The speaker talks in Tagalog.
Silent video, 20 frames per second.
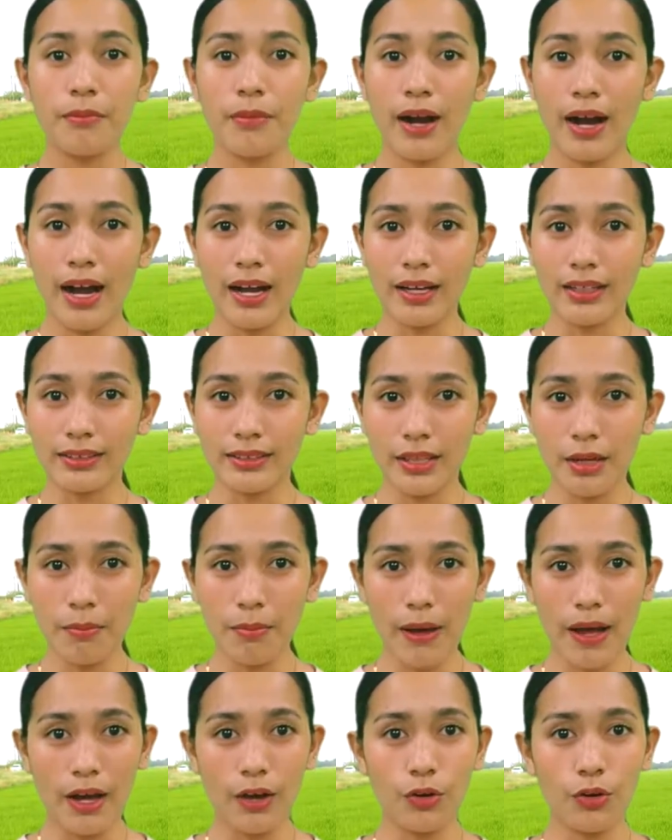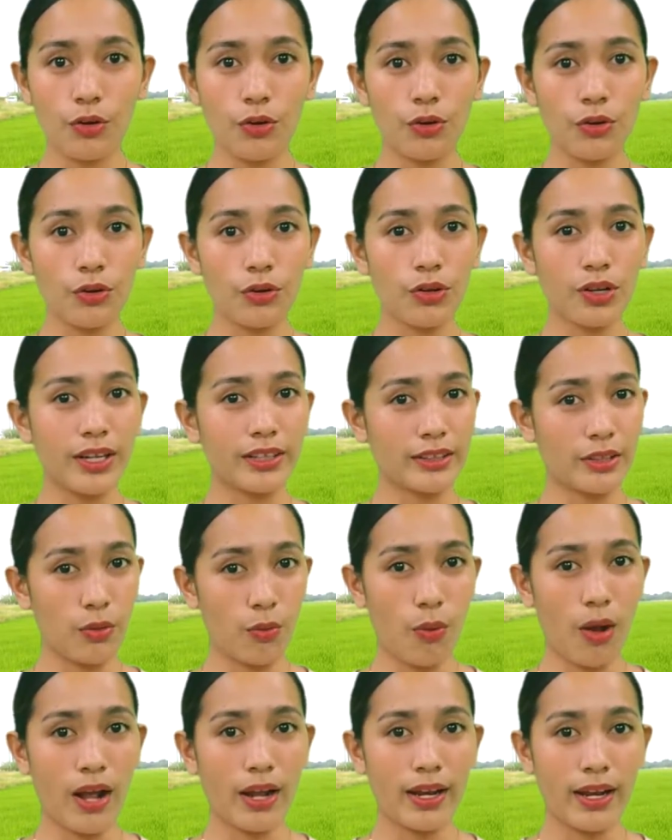mga katrabaho,
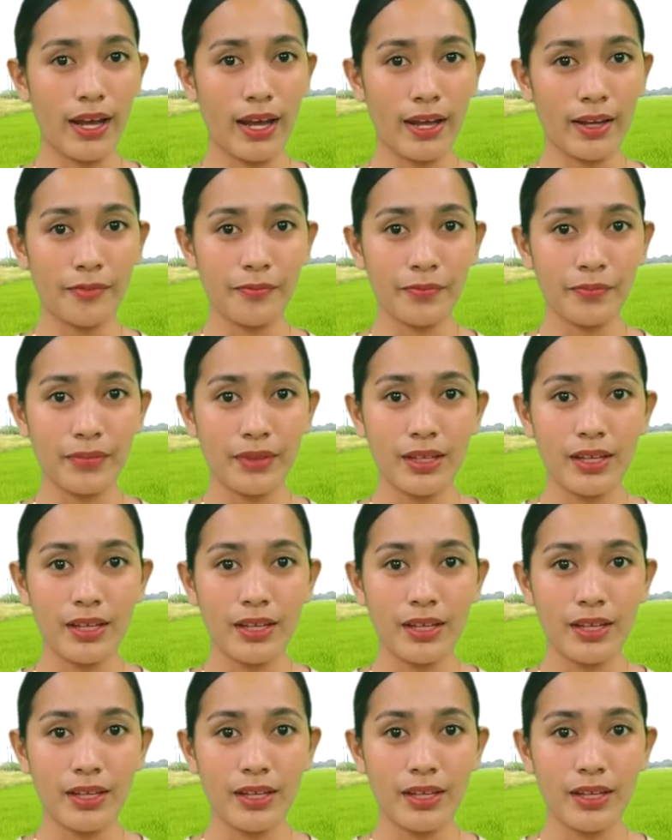katiwala,